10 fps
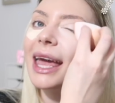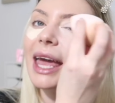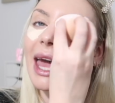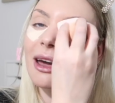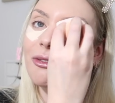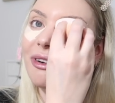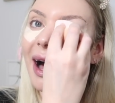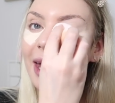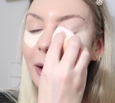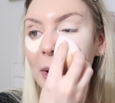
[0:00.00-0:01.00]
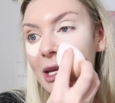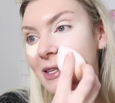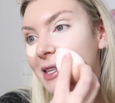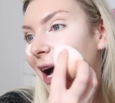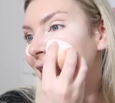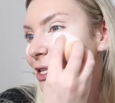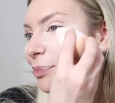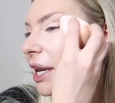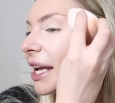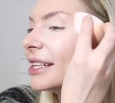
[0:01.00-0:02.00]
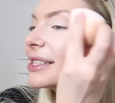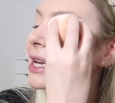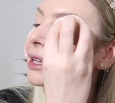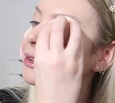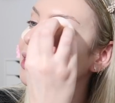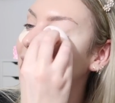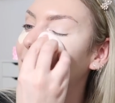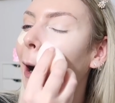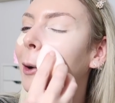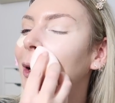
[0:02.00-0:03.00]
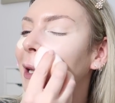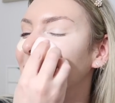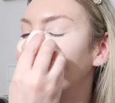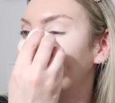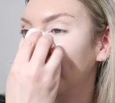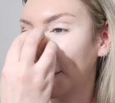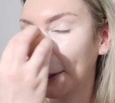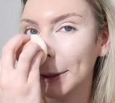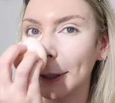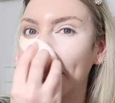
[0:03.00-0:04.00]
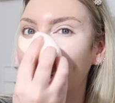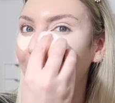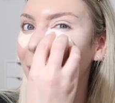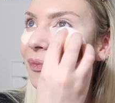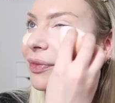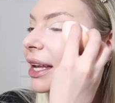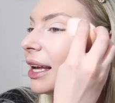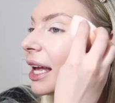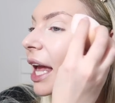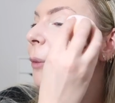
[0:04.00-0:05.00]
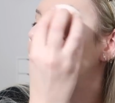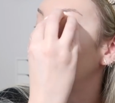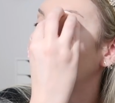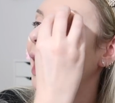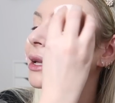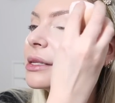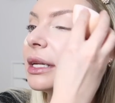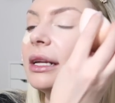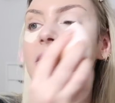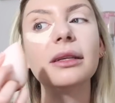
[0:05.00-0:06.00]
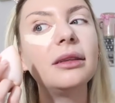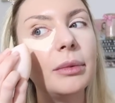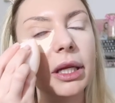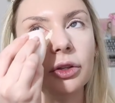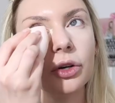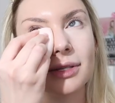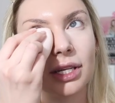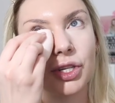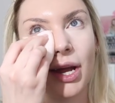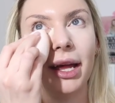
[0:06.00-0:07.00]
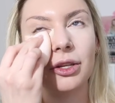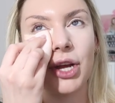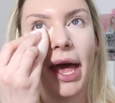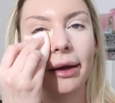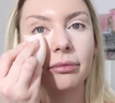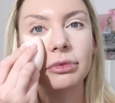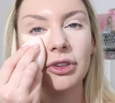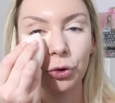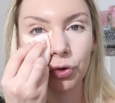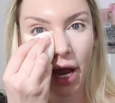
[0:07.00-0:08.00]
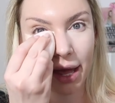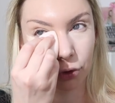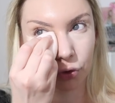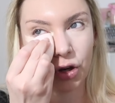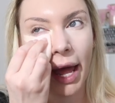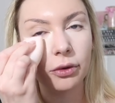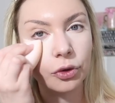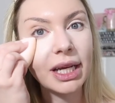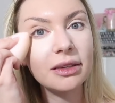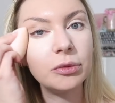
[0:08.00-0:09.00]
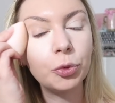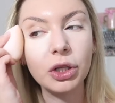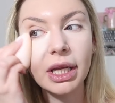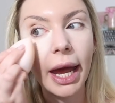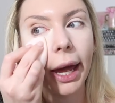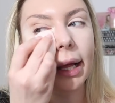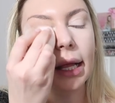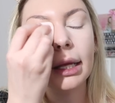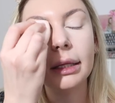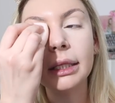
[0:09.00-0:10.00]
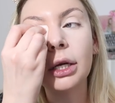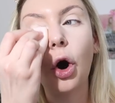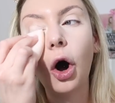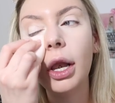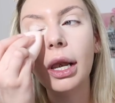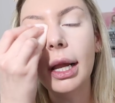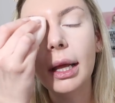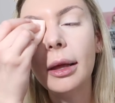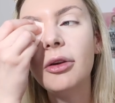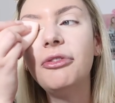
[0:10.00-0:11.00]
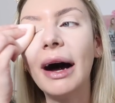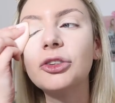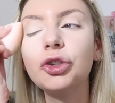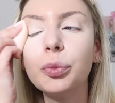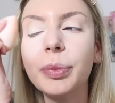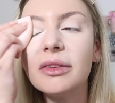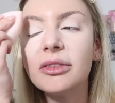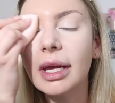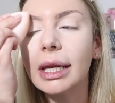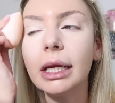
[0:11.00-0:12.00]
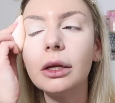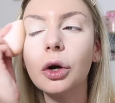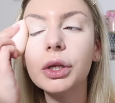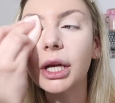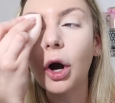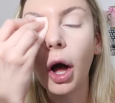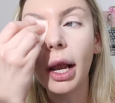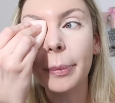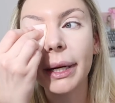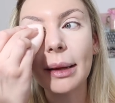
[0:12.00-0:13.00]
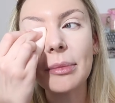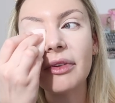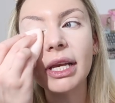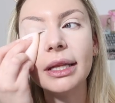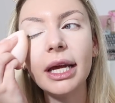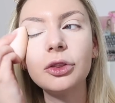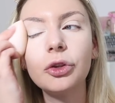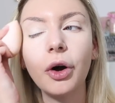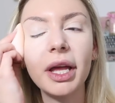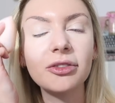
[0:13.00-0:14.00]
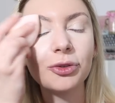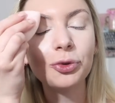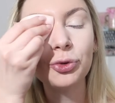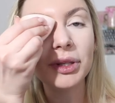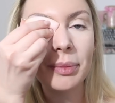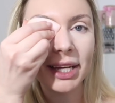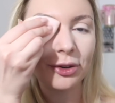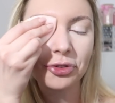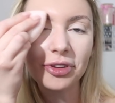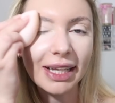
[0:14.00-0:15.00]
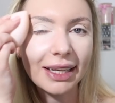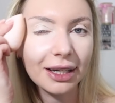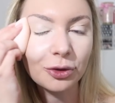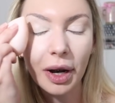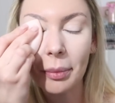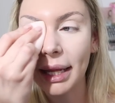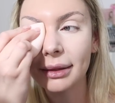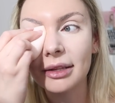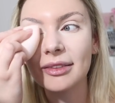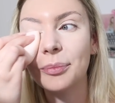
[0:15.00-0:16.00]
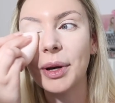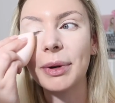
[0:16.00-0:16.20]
e fare questa esperienza di vita, quindi non... Eh. E poi ragazzi il sentimento se c'è c'è, se non c'è non c'è, non è che si può dire Nicole facci un pensierino Nicole perché mi viene detto e sono tutti bei consigli naturalmente sempre